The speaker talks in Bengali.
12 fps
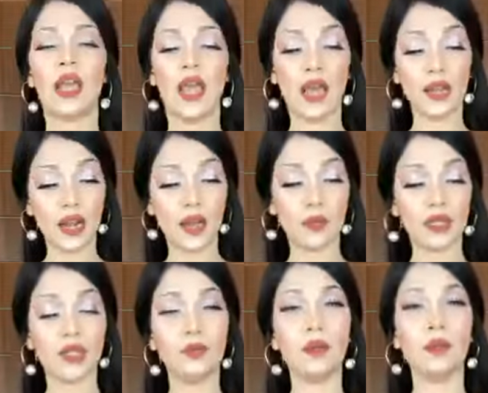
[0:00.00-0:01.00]
অ্যান্ড
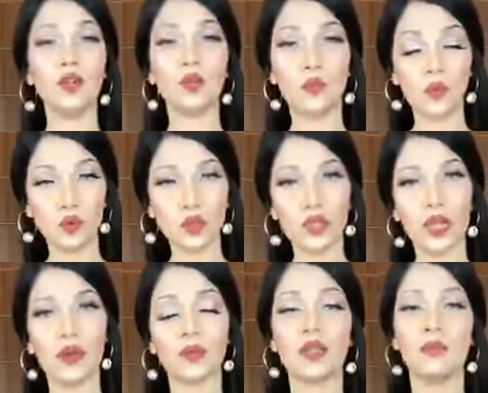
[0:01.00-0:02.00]
আমাদের বিভিন্ন পোস্টে
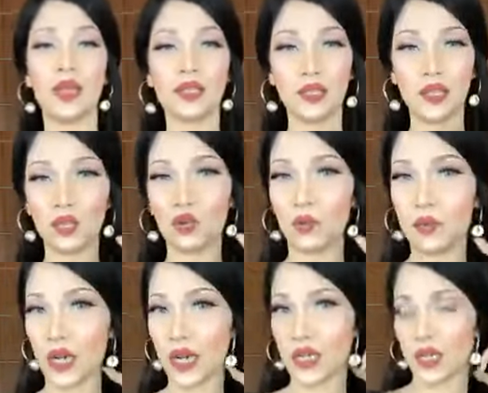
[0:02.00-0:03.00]
আমাদের মেসেজে সব
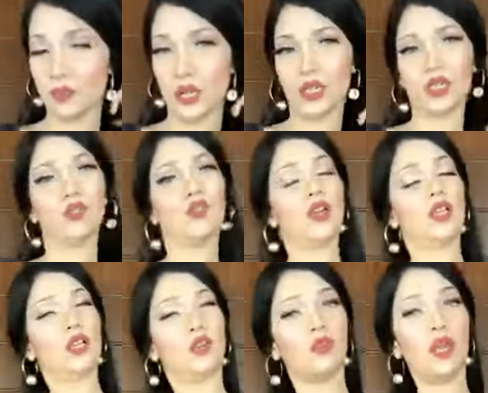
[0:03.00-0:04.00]
জায়গায় এটা মেনশন করা
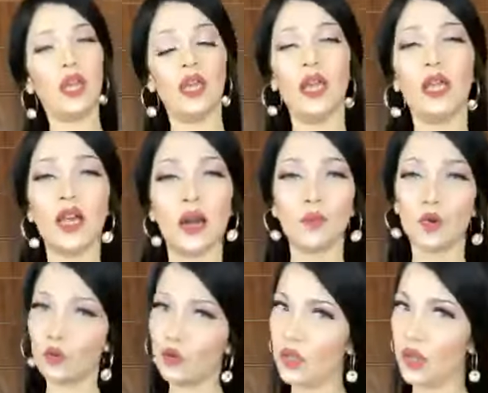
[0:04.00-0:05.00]
থাকে ওকে
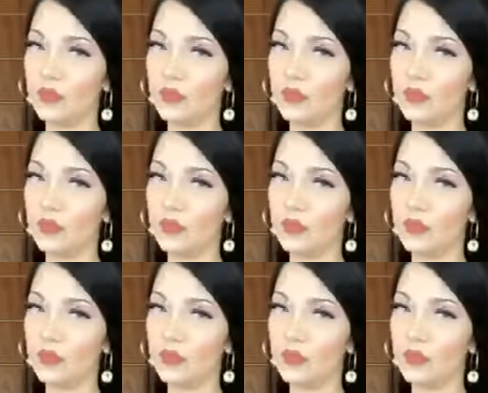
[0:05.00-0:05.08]
তারপরেও যদি